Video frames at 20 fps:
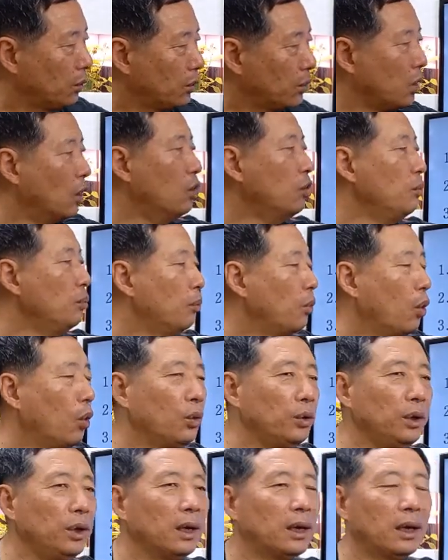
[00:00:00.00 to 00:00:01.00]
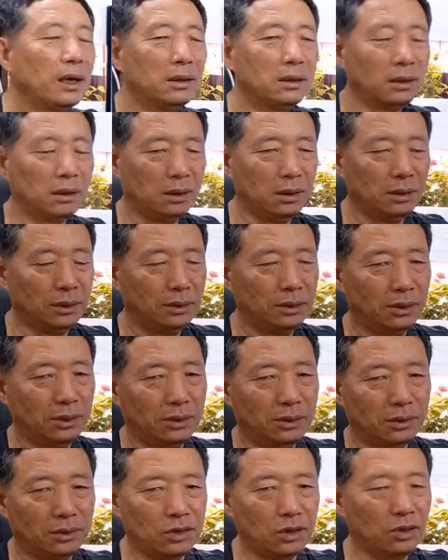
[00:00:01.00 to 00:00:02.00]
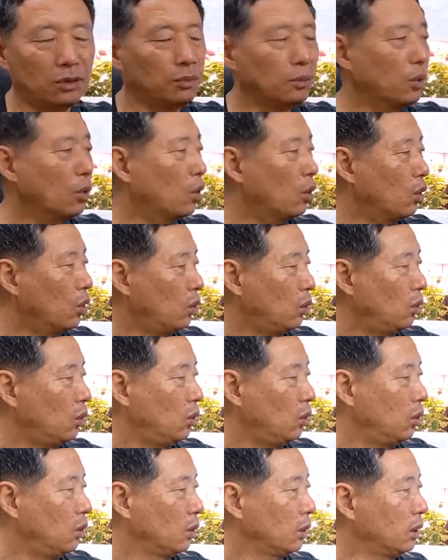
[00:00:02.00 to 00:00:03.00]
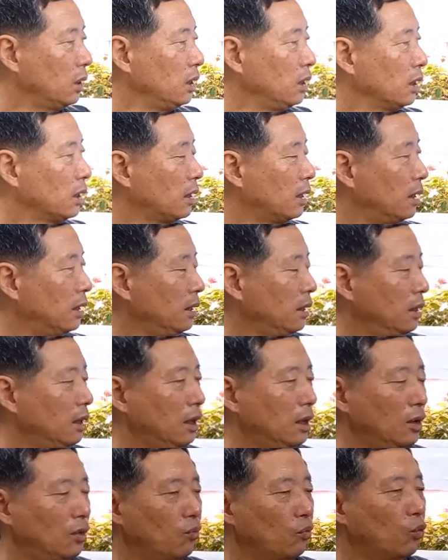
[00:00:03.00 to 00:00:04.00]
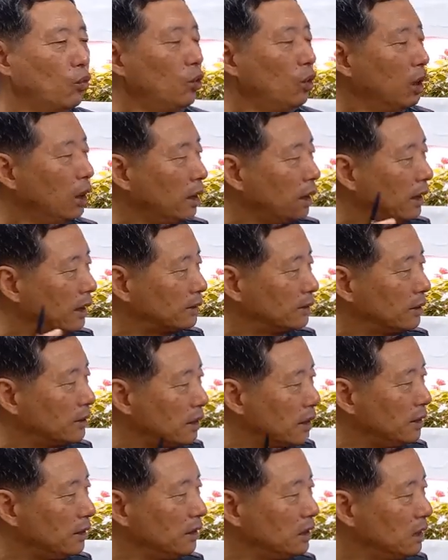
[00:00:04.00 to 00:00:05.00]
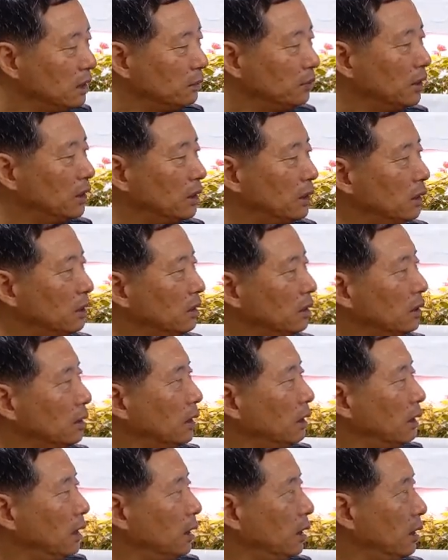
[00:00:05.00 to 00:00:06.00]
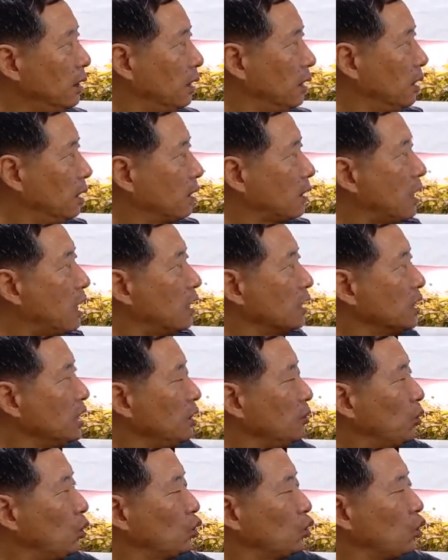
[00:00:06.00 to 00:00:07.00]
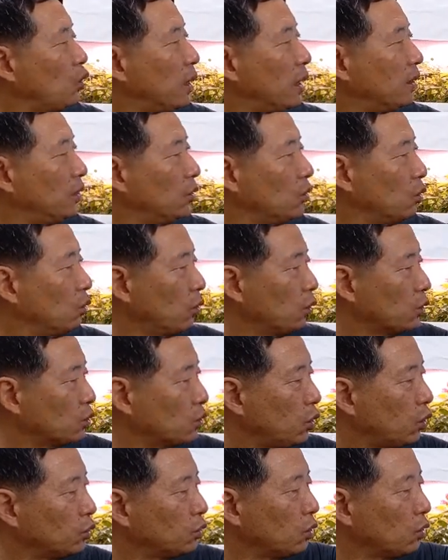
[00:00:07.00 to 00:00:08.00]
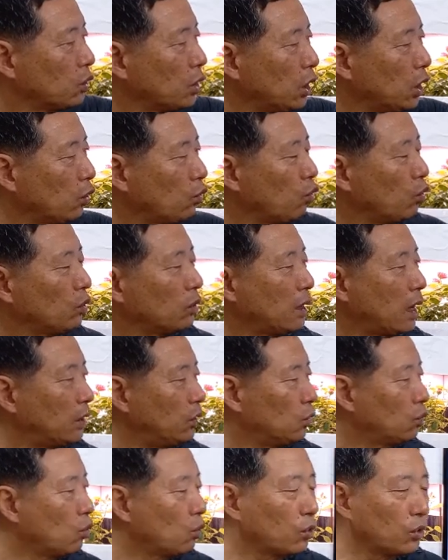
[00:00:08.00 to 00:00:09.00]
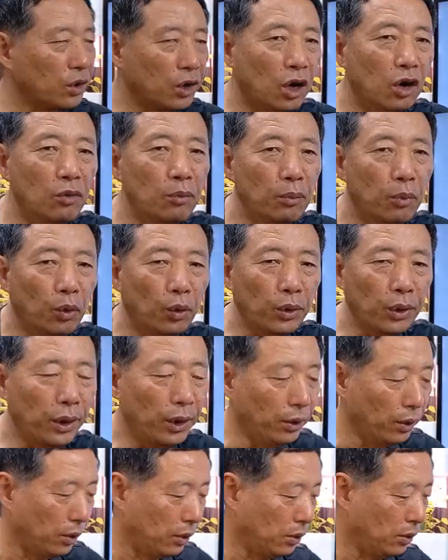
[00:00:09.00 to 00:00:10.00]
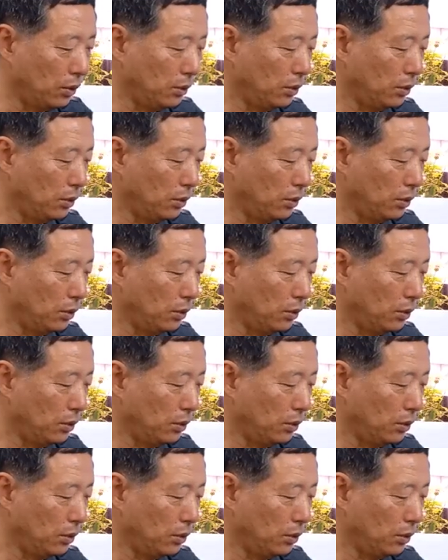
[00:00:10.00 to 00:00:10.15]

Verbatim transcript: 경보 이렇게 적혀 있어요. 경보. 그러니까 문헌에서의 이름은 이게 강의보도 아니고 초성 일권도 아니고 경보예요.